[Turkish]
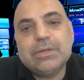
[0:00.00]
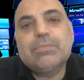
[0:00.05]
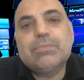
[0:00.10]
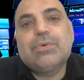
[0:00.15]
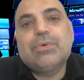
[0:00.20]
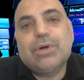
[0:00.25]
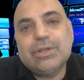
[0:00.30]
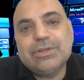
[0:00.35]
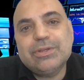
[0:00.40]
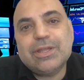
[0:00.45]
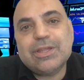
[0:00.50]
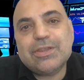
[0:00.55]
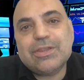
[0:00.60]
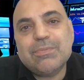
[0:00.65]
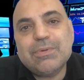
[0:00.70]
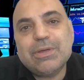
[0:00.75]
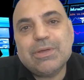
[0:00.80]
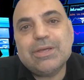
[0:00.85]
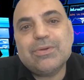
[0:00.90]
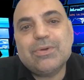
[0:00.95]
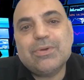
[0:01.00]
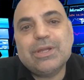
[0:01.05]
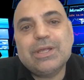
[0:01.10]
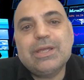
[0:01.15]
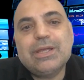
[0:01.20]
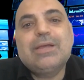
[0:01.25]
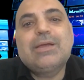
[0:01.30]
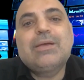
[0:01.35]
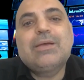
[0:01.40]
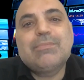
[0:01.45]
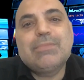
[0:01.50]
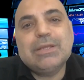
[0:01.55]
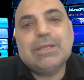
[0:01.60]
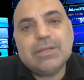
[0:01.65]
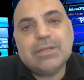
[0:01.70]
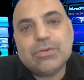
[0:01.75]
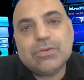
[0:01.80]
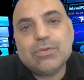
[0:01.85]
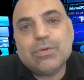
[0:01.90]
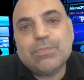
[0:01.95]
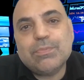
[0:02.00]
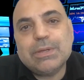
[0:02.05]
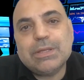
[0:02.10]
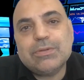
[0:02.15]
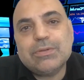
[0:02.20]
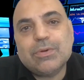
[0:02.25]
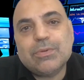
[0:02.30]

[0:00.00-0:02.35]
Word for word: Bu anlaşmaya göre Meta sohbet